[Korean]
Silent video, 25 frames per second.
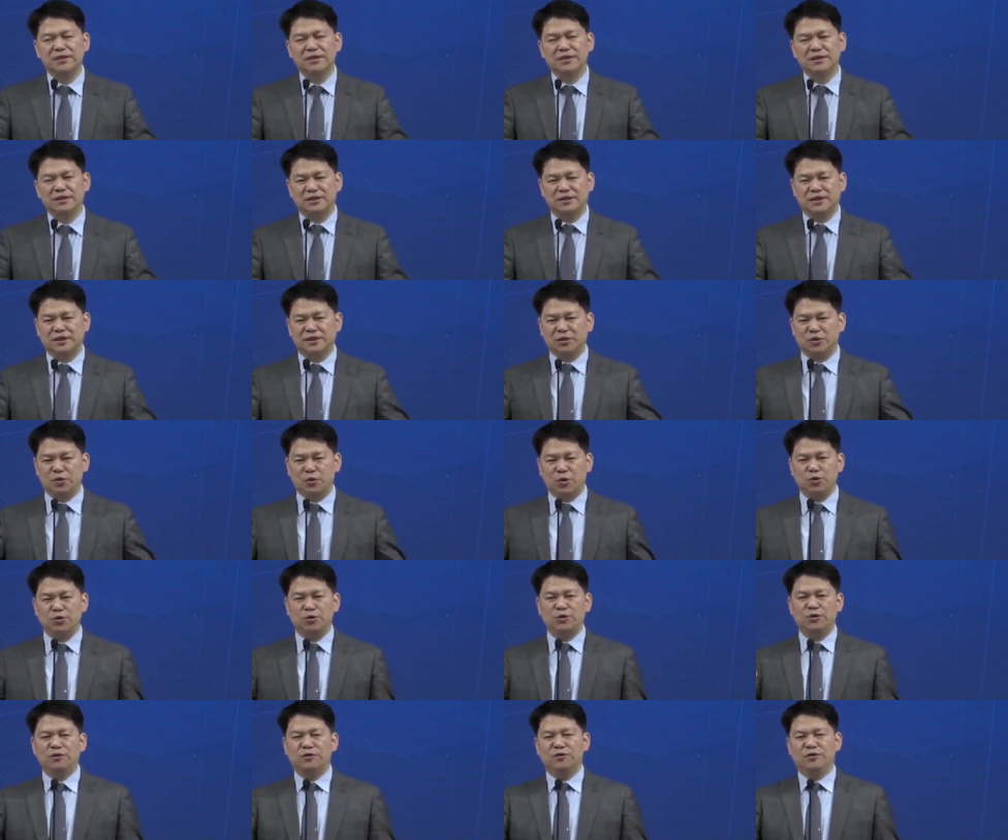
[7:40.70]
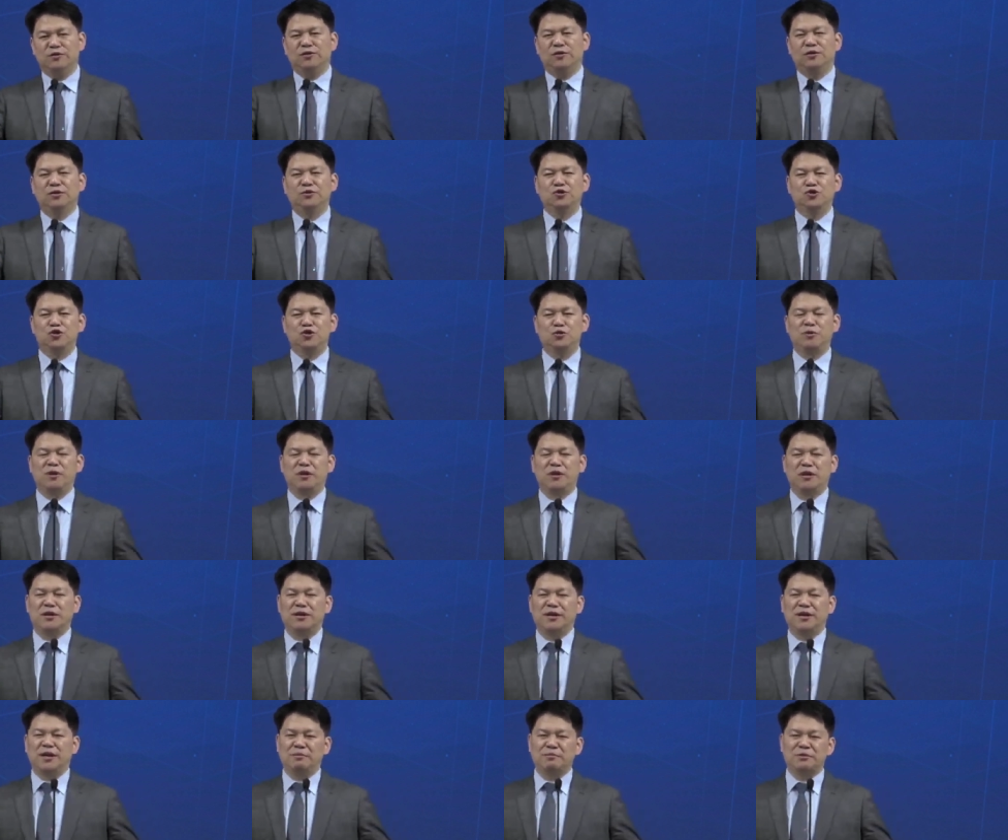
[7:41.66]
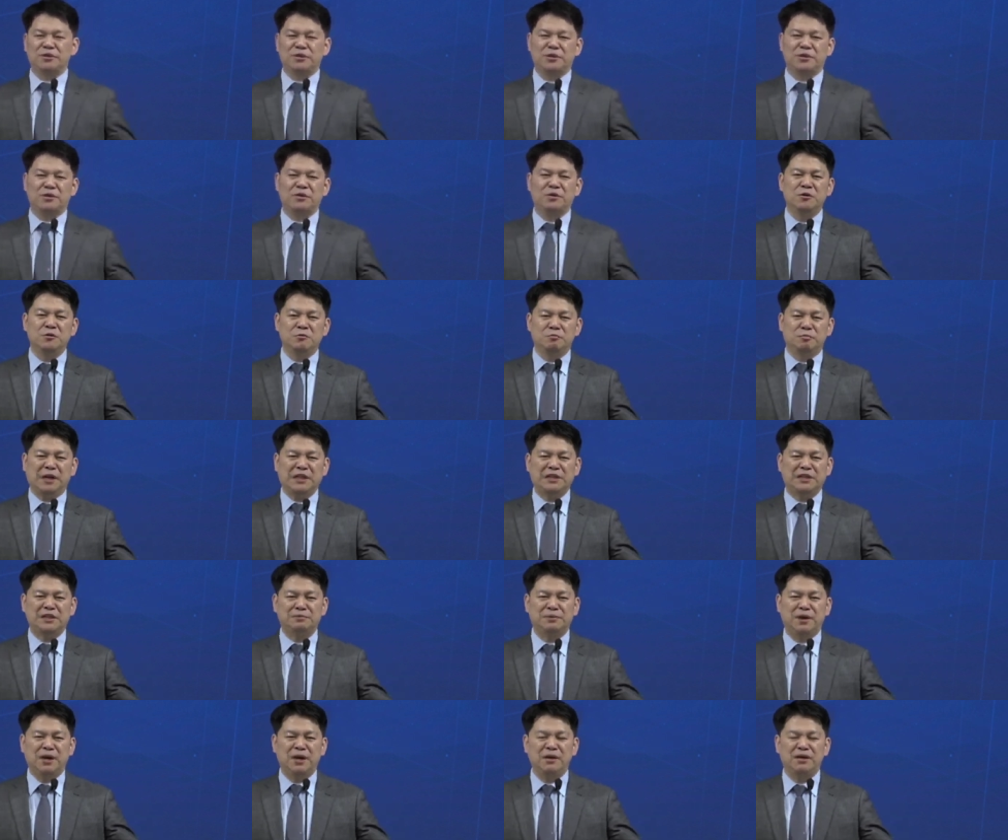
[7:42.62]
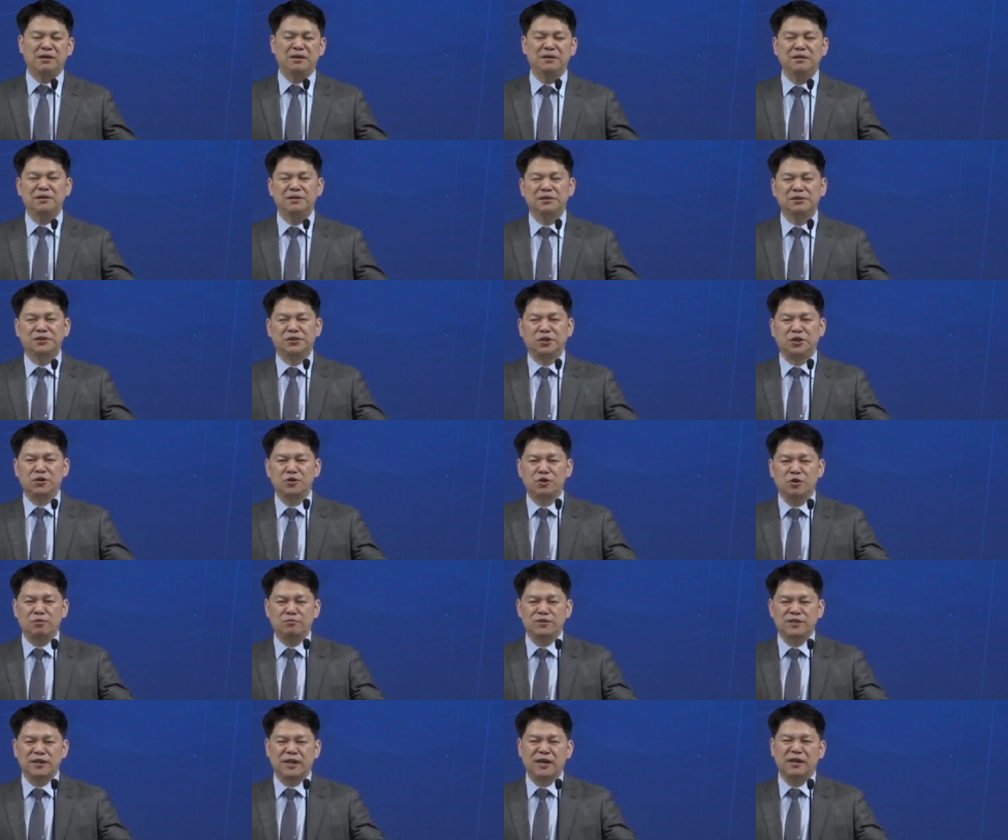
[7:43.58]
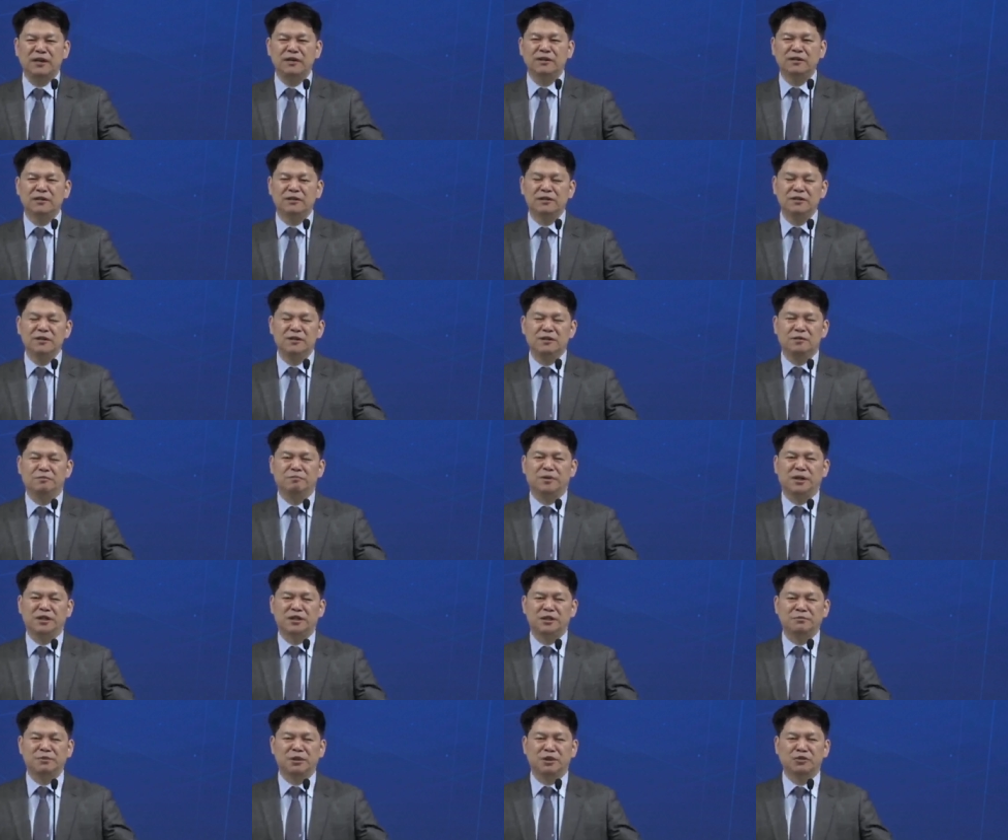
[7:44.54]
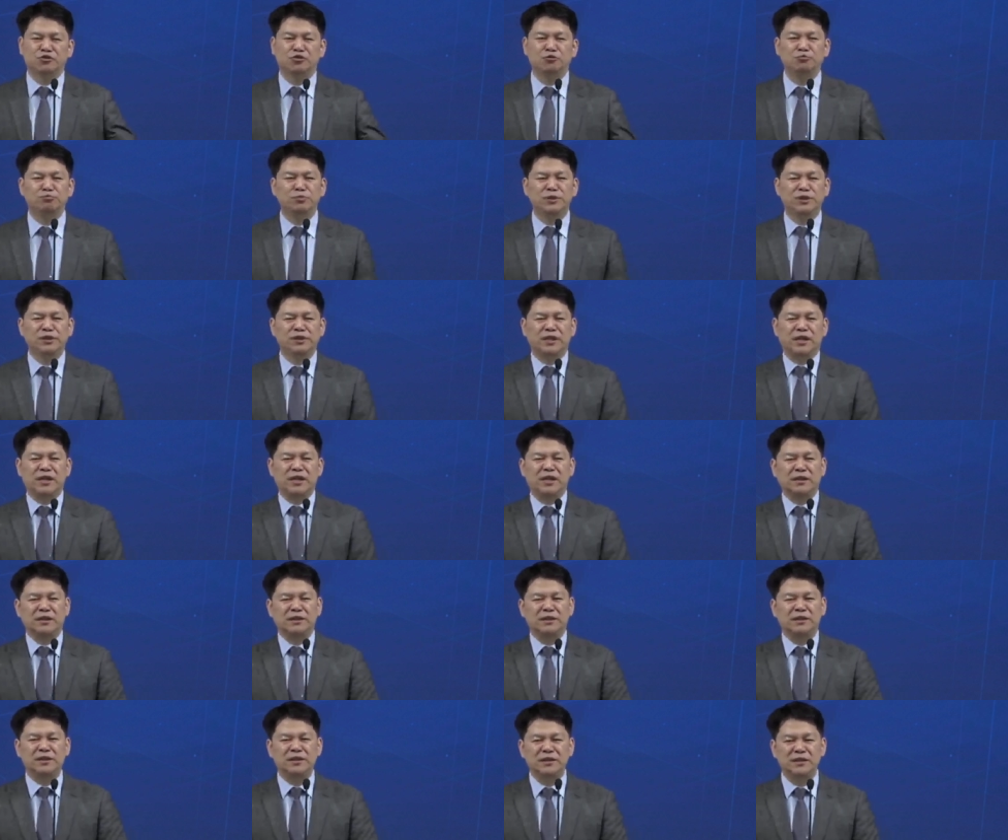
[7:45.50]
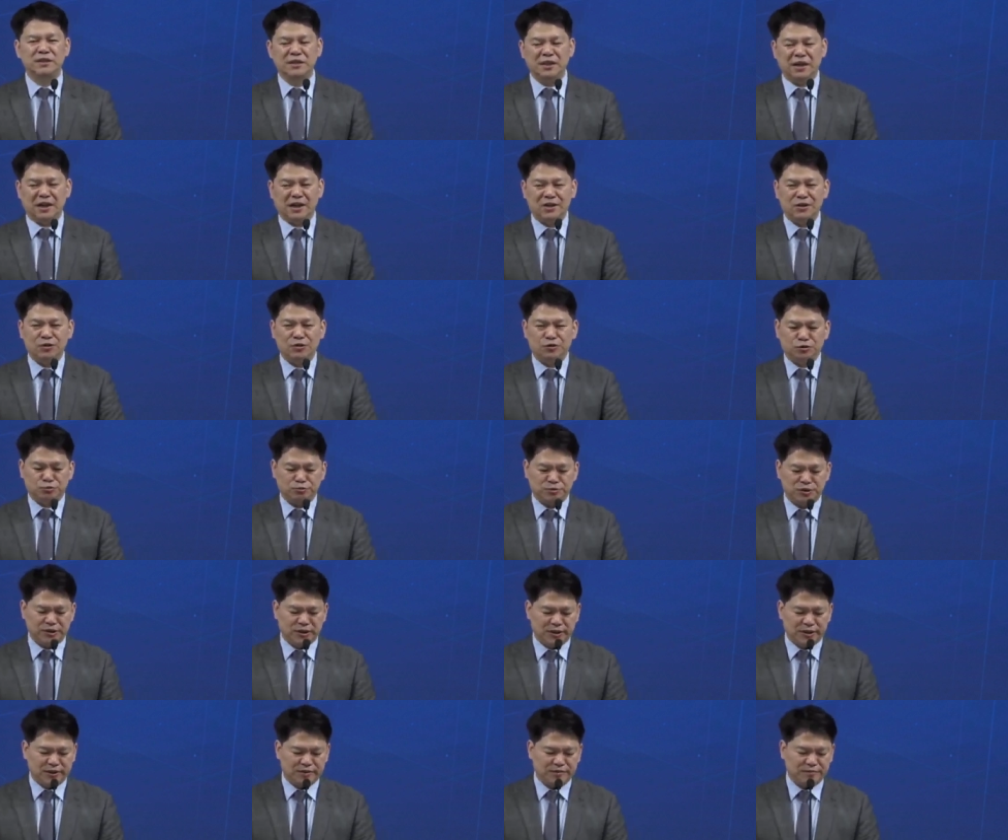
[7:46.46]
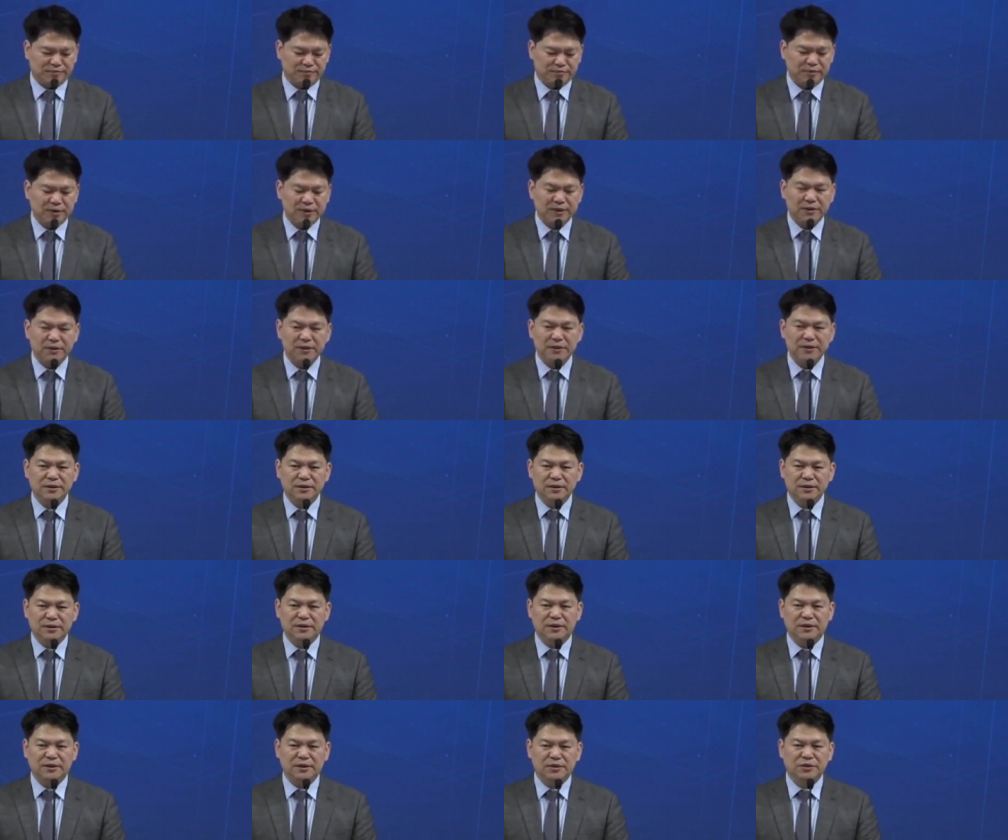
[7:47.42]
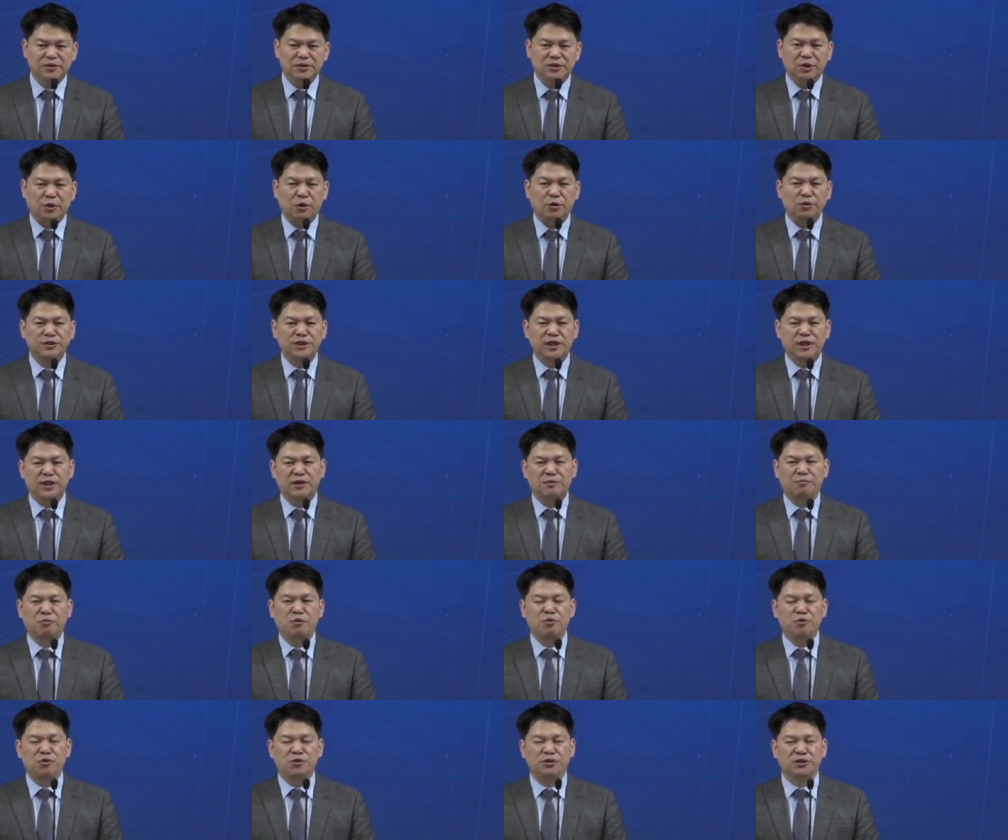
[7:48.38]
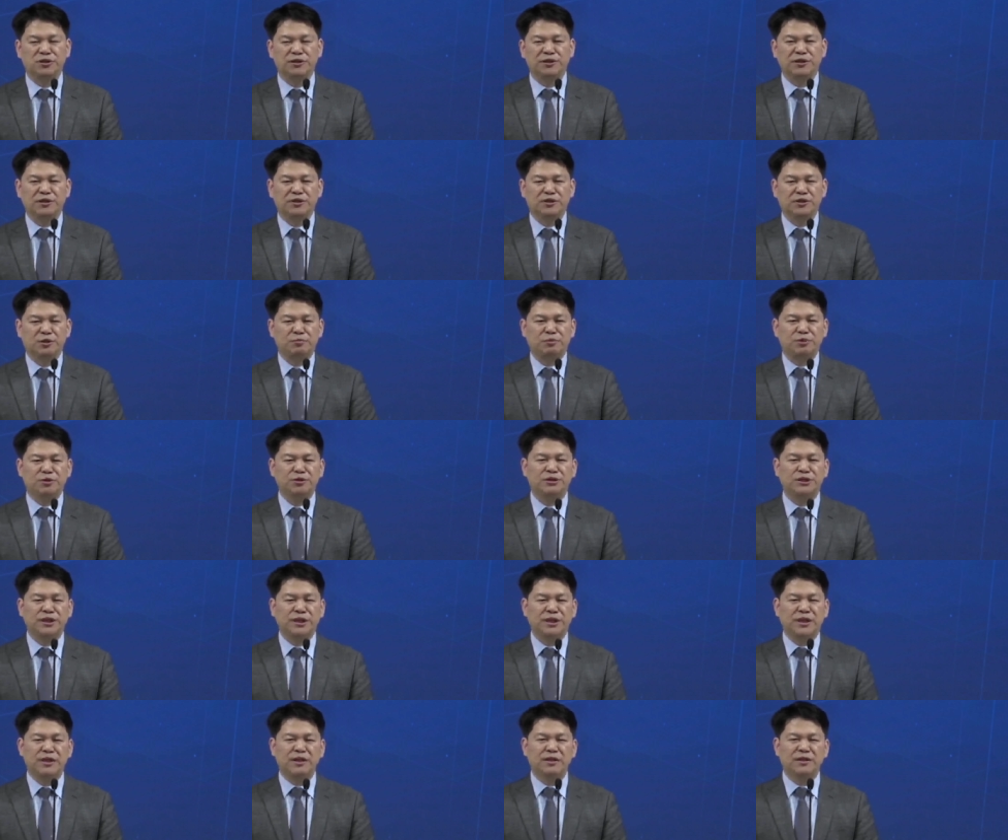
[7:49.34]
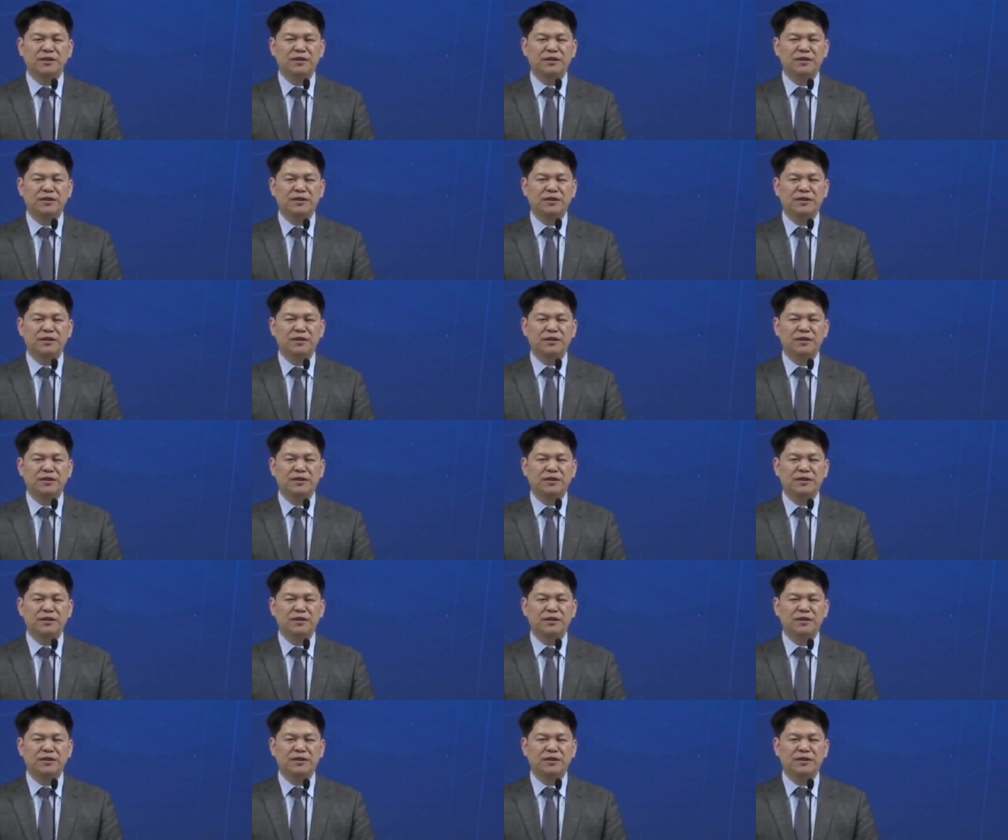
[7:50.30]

이제 곧 출발하기 앞서 마지막 점검사항, 마지막 준비사항을 알려줍니다. 아, 그것이 어제 본 것인데요. 첫 번째,